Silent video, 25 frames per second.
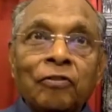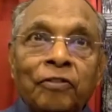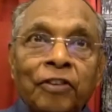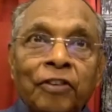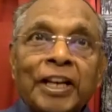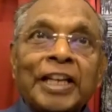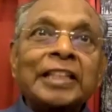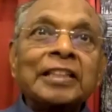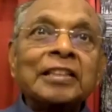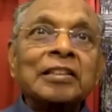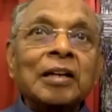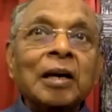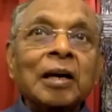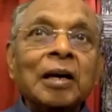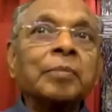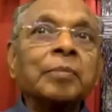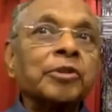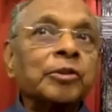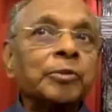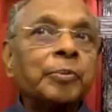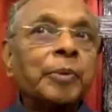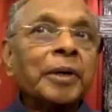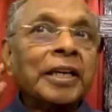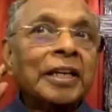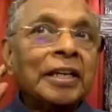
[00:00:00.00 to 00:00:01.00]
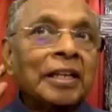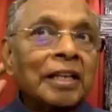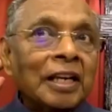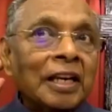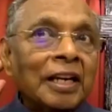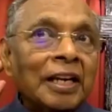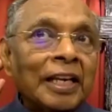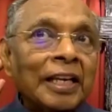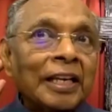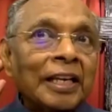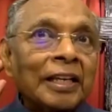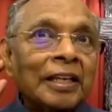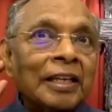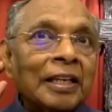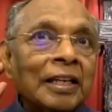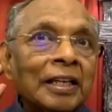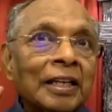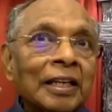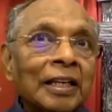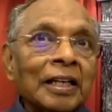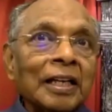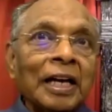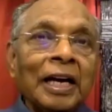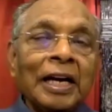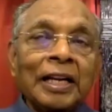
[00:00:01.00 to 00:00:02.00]
ஃபெய்த் கம்ஸ் பை ஹியரிங்
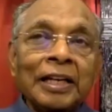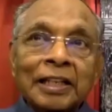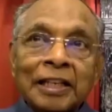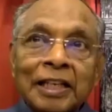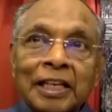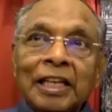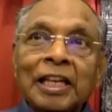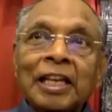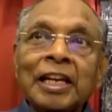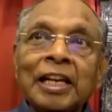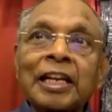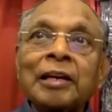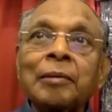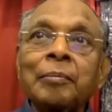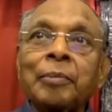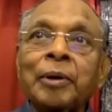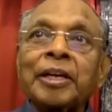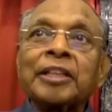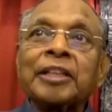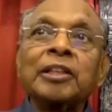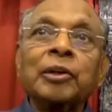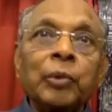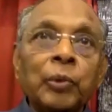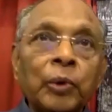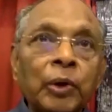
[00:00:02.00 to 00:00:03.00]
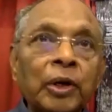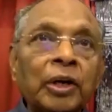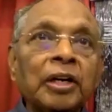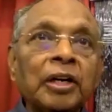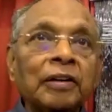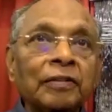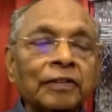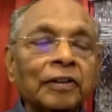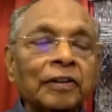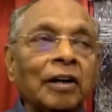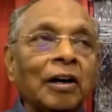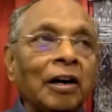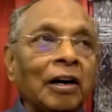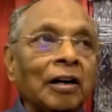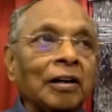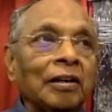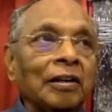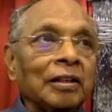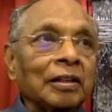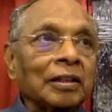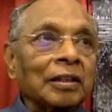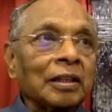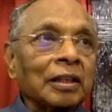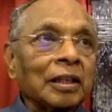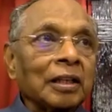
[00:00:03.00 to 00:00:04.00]
அண்ட் ஹியரிங் பை த வேர்ட் ஆஃப் காட்
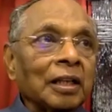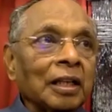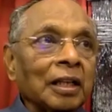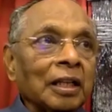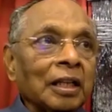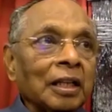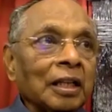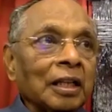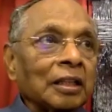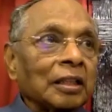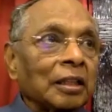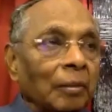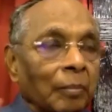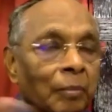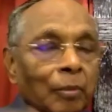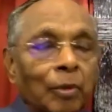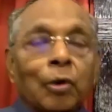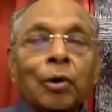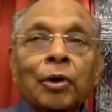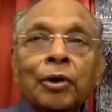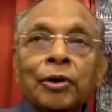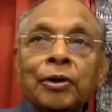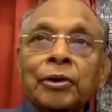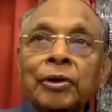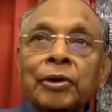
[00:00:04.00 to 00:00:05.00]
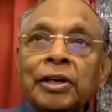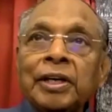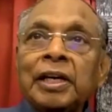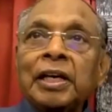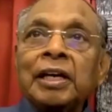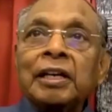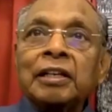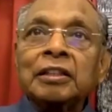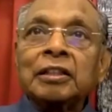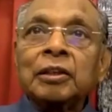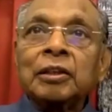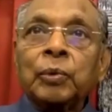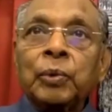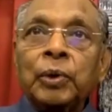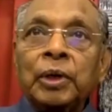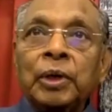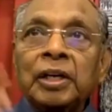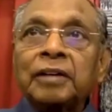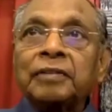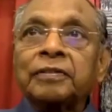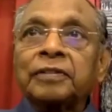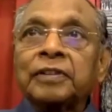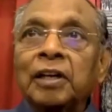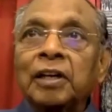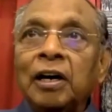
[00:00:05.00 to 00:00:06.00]
த மோர் யூ ஹியர் த
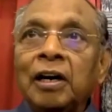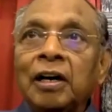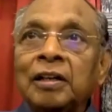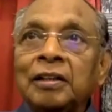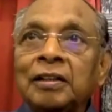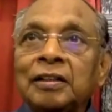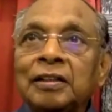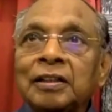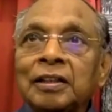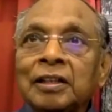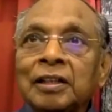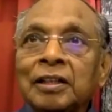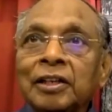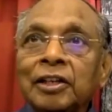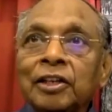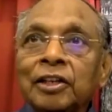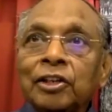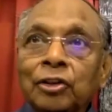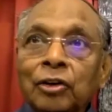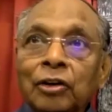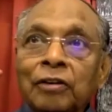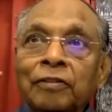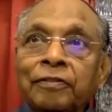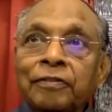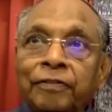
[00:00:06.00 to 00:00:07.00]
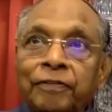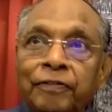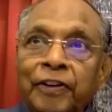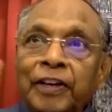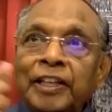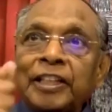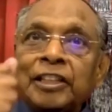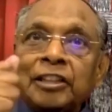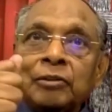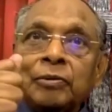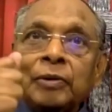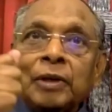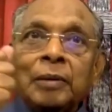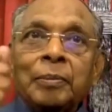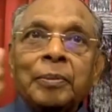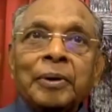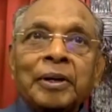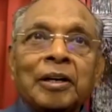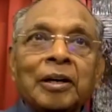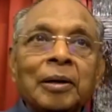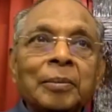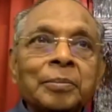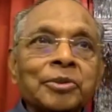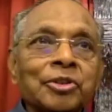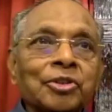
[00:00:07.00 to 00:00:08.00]
வேர்ட் ஆஃப் காட் யுவர் ஃபெய்த் வில்
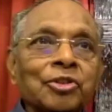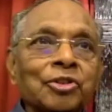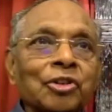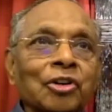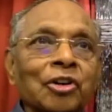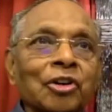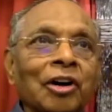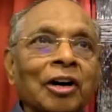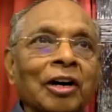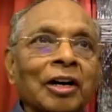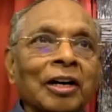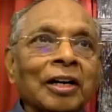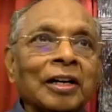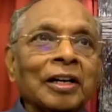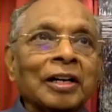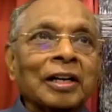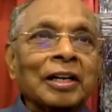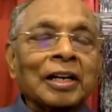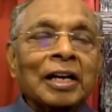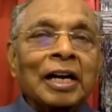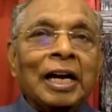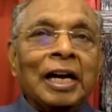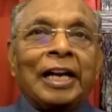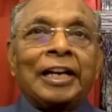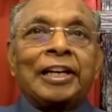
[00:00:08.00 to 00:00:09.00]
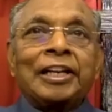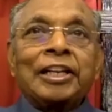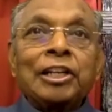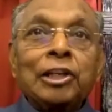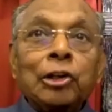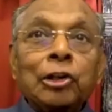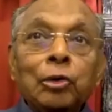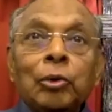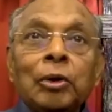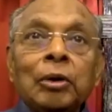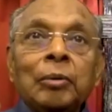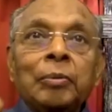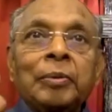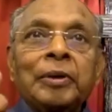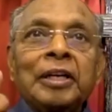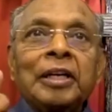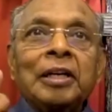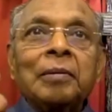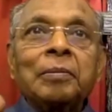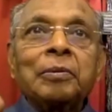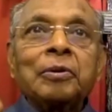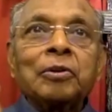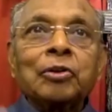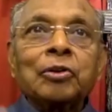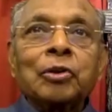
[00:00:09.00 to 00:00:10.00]
பிகம் ஸ்ட்ராங் and you will be
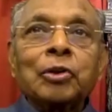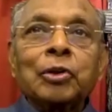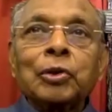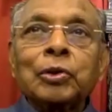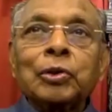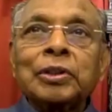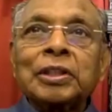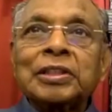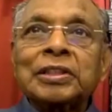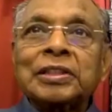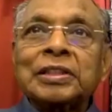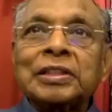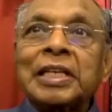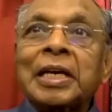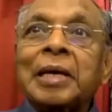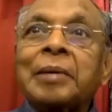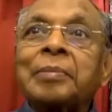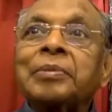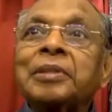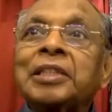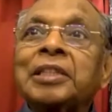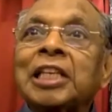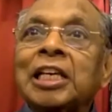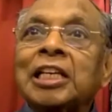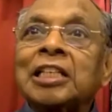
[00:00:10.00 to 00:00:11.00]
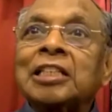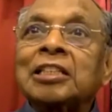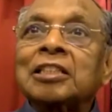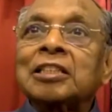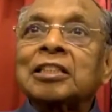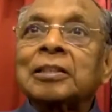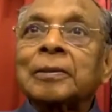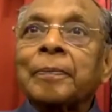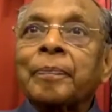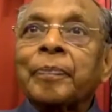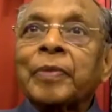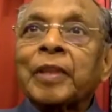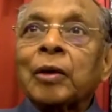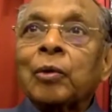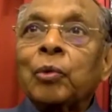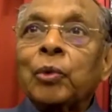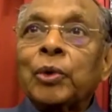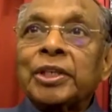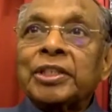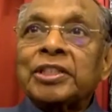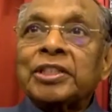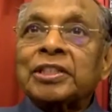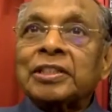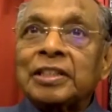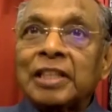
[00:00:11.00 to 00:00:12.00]
able to do the same things
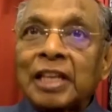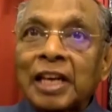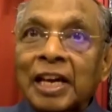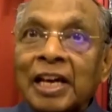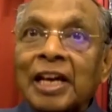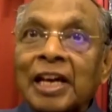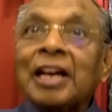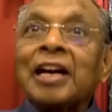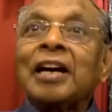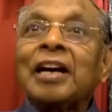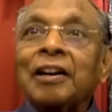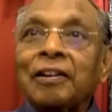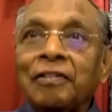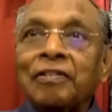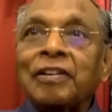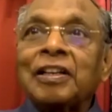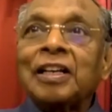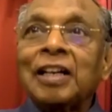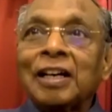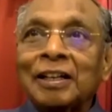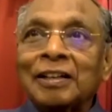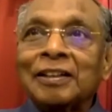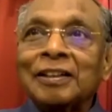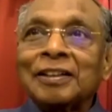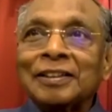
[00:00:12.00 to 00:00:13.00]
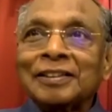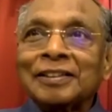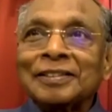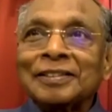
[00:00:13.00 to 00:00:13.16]
which they have done